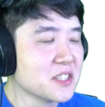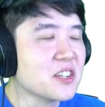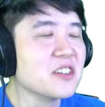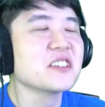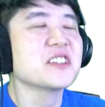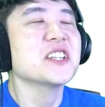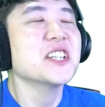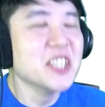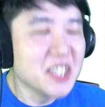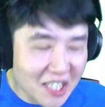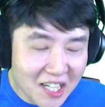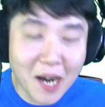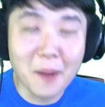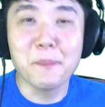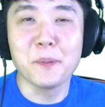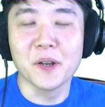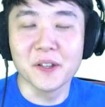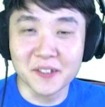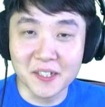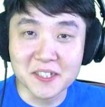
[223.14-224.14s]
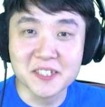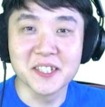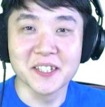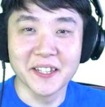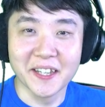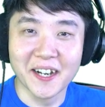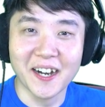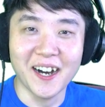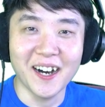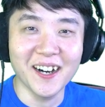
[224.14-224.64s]
이건 큰일 날 뻔했다 진짜
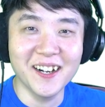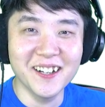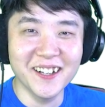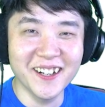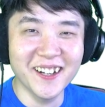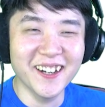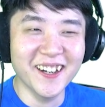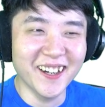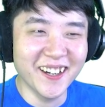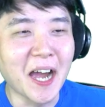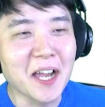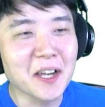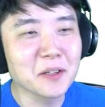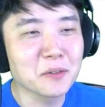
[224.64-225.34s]
내가. 아,